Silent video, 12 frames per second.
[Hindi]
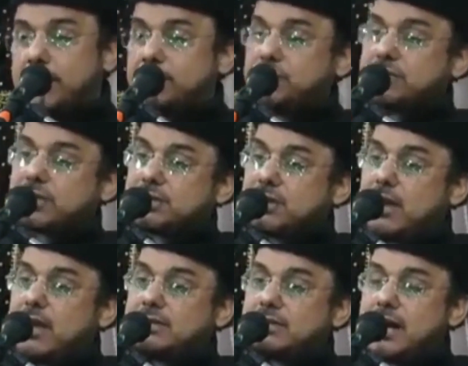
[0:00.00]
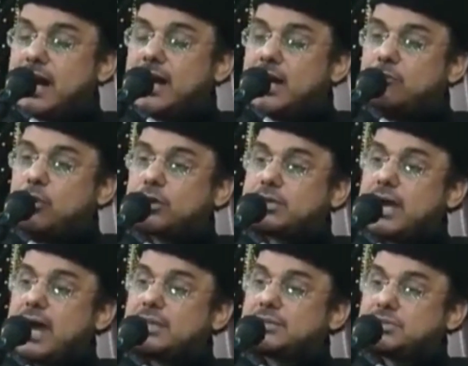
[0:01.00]
फिर तीसरा सवाल किया वो
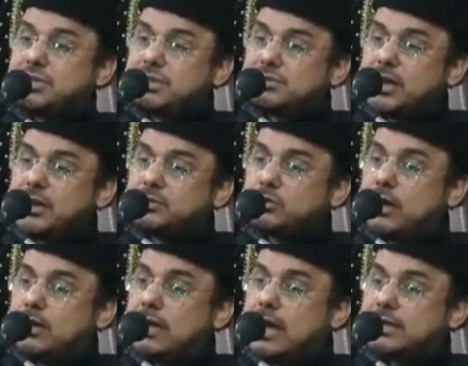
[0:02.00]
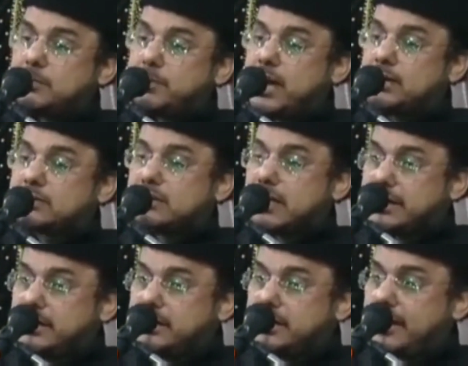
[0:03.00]
क्या चीज़ है जो अल्लाह के पास
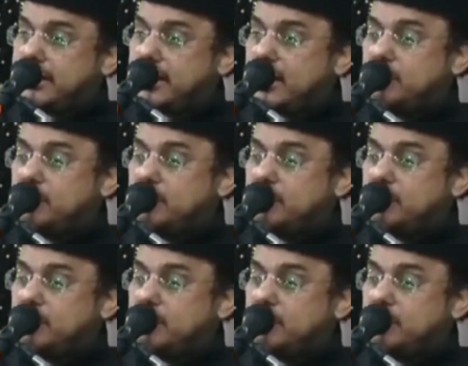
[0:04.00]
नहीं है